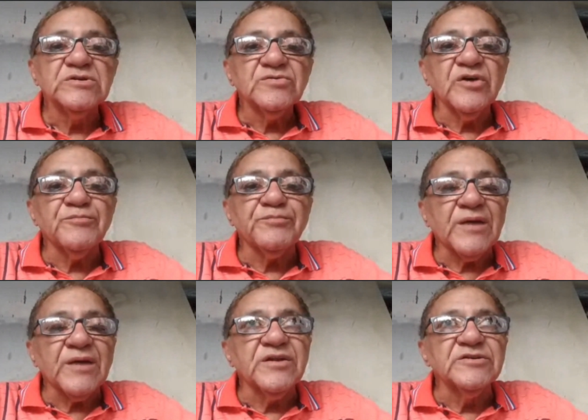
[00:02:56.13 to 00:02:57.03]
Né, eu
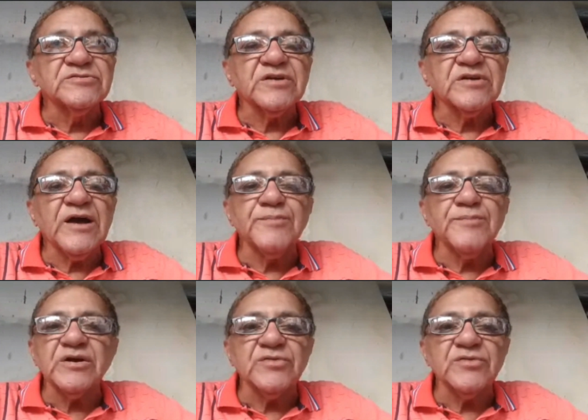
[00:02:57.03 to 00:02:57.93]
parabenizo cada
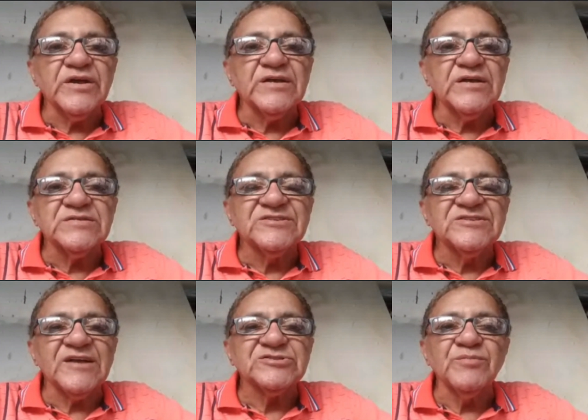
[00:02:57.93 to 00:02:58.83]
porangatuense de
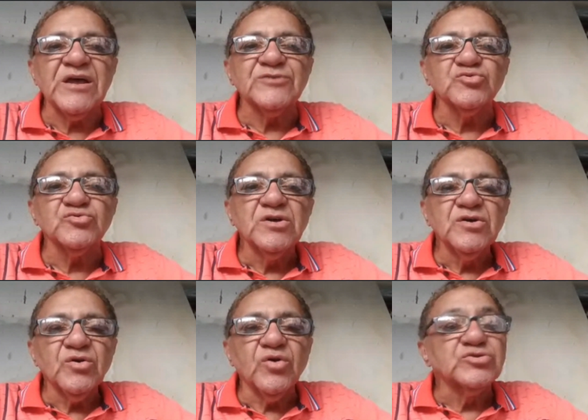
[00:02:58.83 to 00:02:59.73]
nascimento
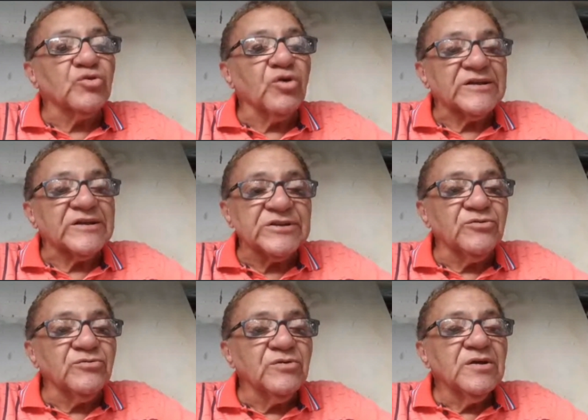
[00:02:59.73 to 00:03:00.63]
ou de
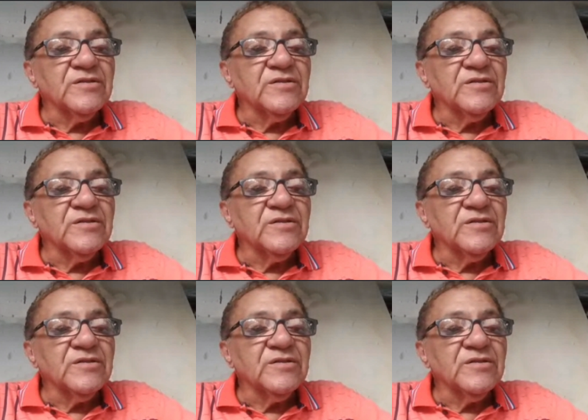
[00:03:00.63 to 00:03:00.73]
coração.